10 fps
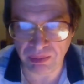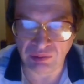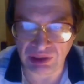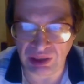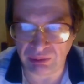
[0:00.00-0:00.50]

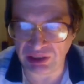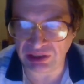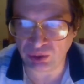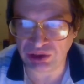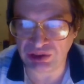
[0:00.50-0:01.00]
Вот не
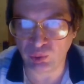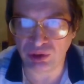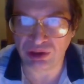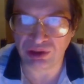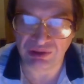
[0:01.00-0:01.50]

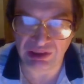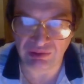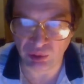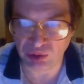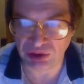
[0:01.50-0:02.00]
существует
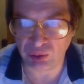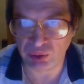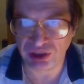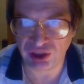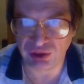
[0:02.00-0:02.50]
этого груза
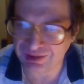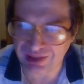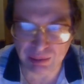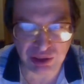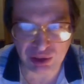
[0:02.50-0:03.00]
неудач.
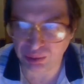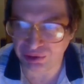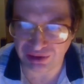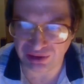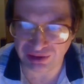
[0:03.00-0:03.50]
Абсолютно.